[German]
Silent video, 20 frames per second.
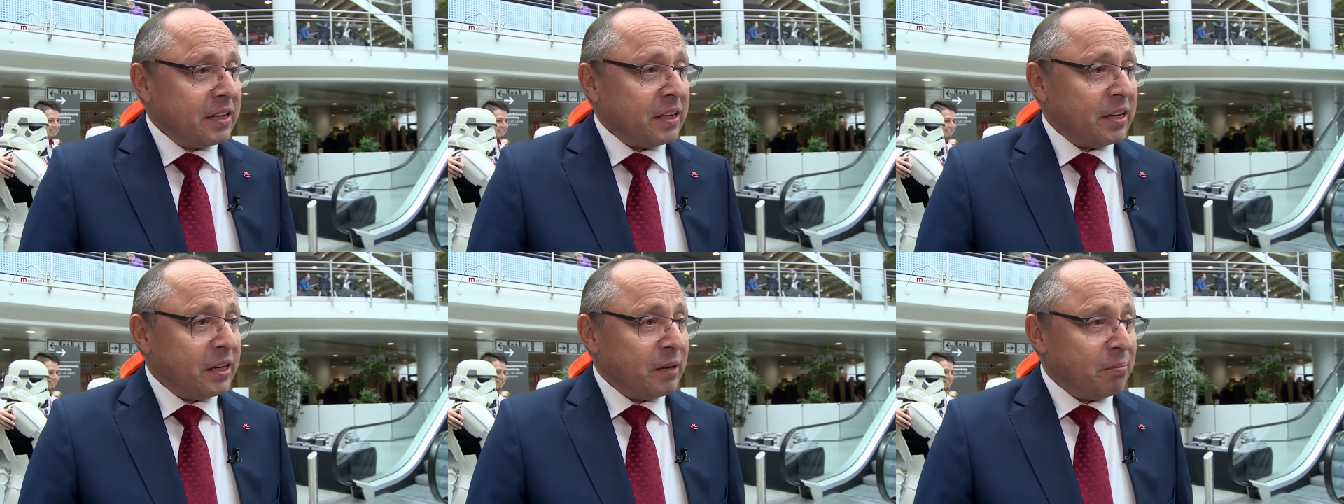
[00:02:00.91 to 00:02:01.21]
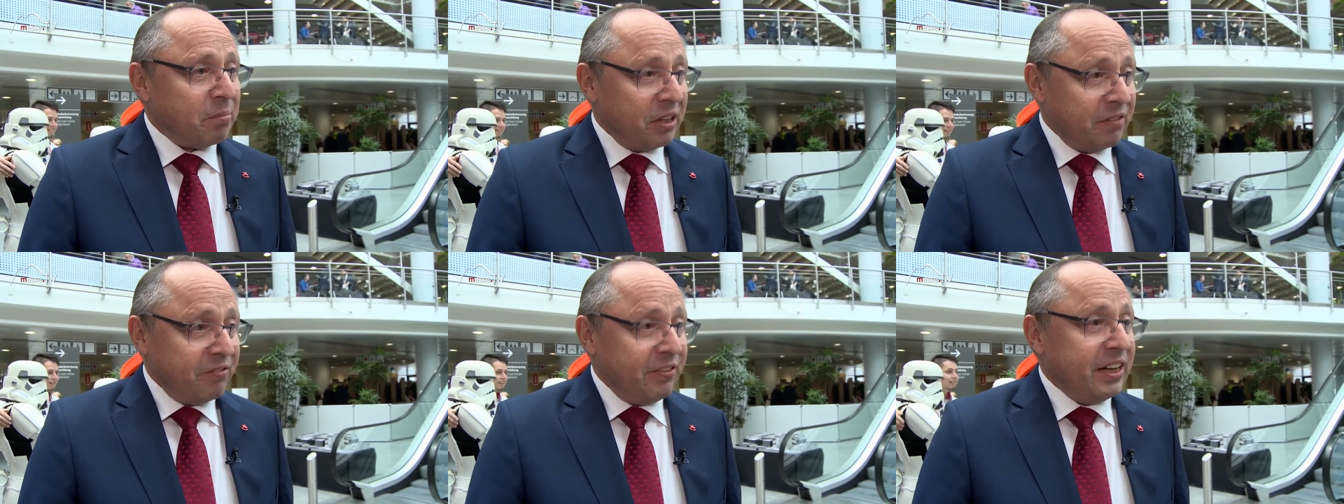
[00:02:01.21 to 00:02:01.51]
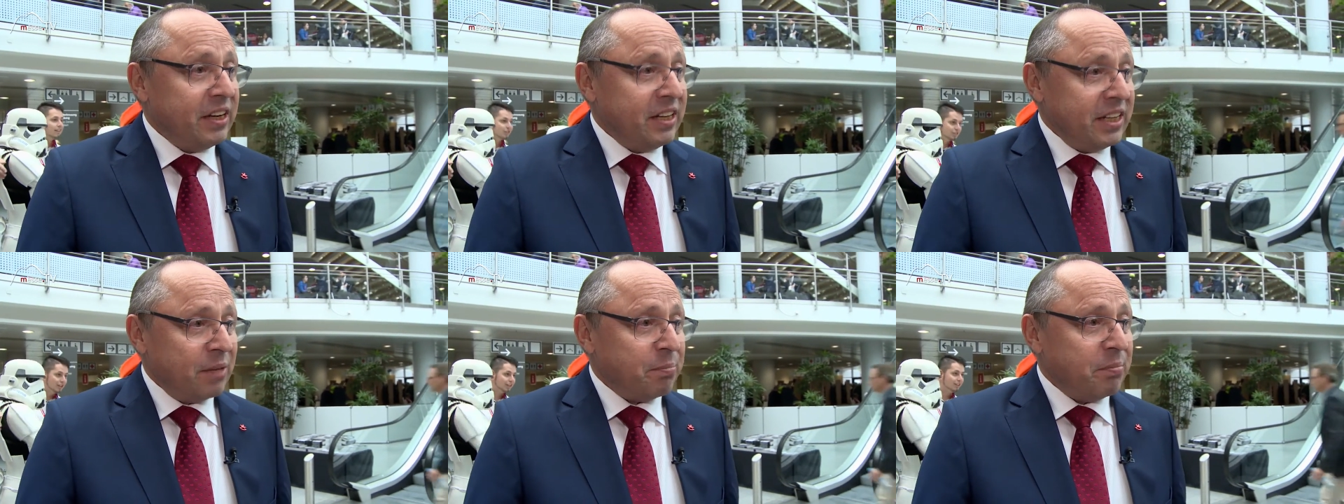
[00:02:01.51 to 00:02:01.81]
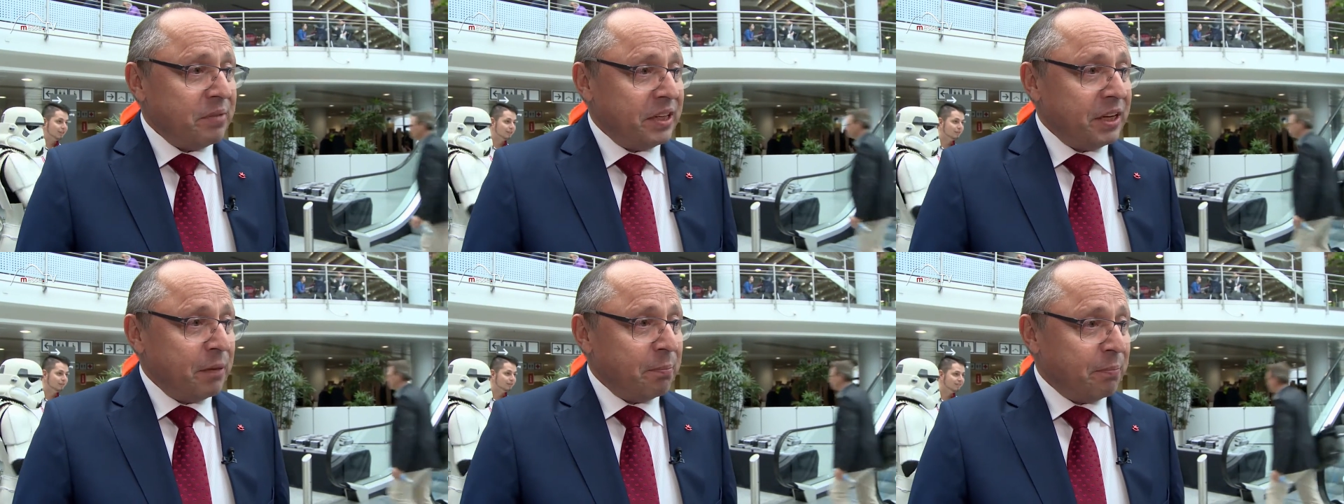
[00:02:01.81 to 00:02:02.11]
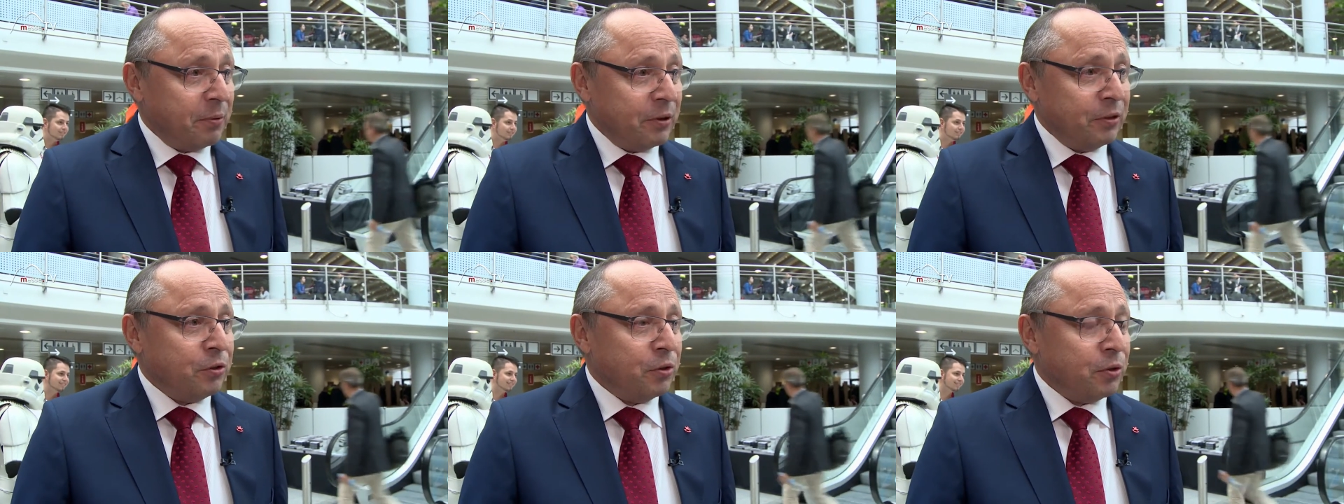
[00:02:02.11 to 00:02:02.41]
Äh, man will ja mit
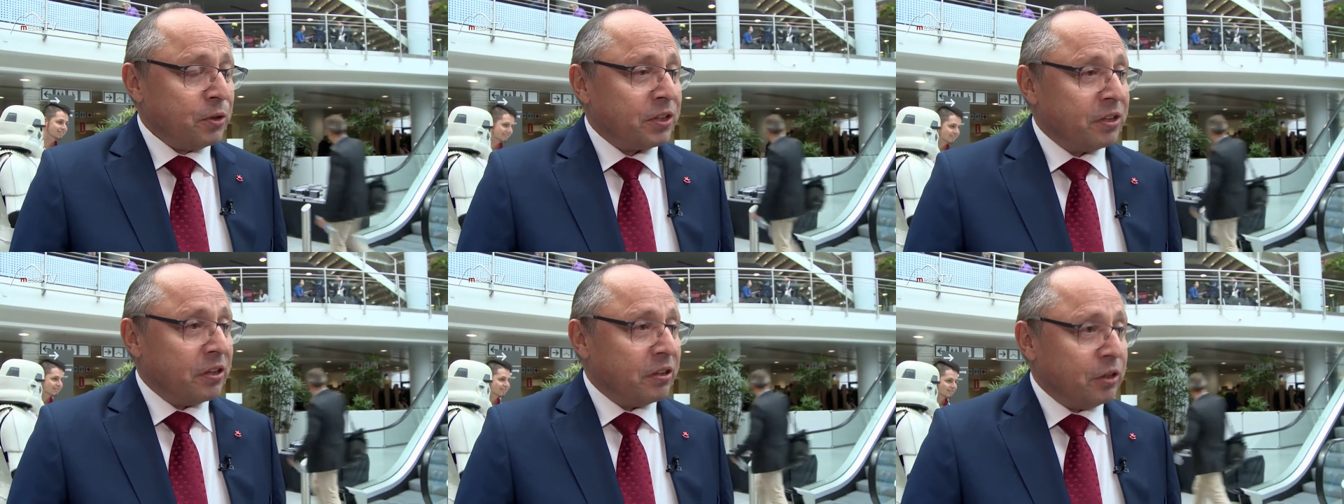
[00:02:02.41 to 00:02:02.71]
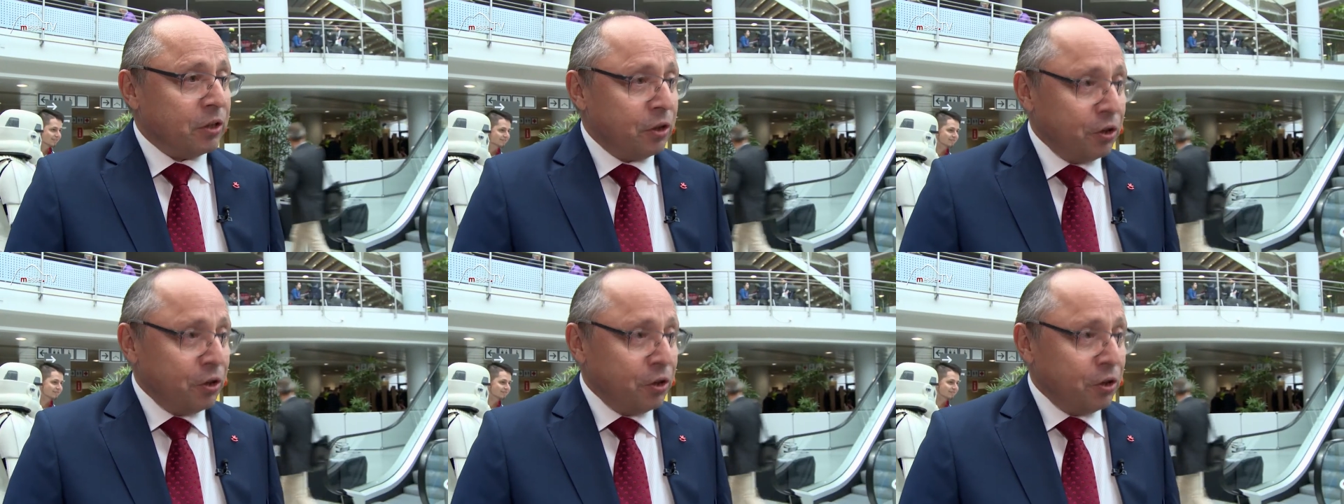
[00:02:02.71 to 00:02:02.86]
den Produkten